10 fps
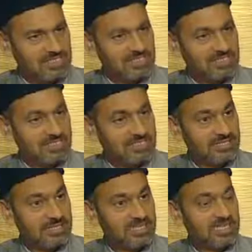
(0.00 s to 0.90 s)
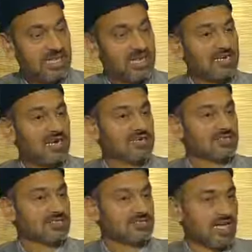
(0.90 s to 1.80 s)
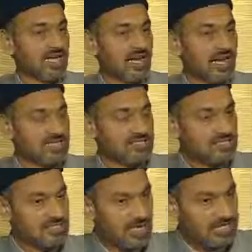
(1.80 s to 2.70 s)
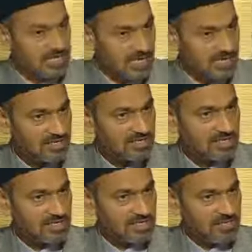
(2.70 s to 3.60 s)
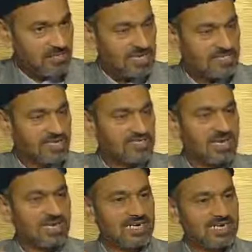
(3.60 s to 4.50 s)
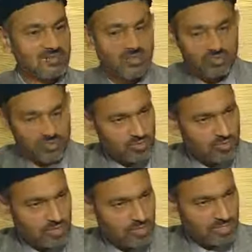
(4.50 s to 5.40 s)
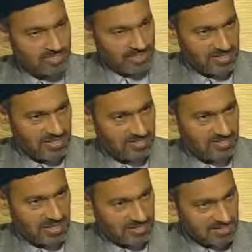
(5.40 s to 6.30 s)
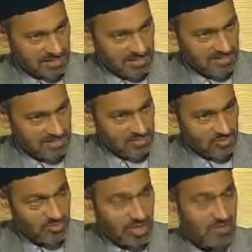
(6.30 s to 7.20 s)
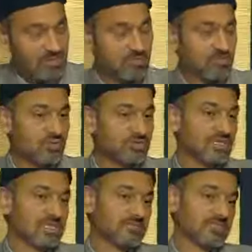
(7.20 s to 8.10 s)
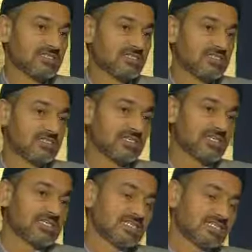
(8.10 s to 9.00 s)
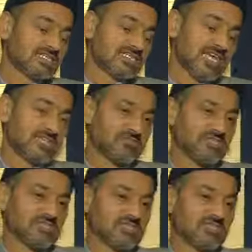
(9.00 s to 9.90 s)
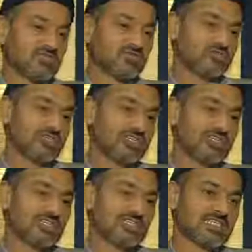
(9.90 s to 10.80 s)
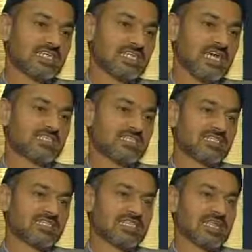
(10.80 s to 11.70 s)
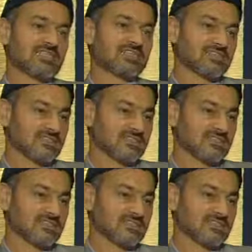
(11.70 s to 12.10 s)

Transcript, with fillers: getirdiği deliller karşısında aciz kaldılar. Başka çareleri yoktu bunu kabul etmekten. Başka çareleri yoktu ama bunu kabul etmek için 70 sene, 100 sene yakın inat ettiler.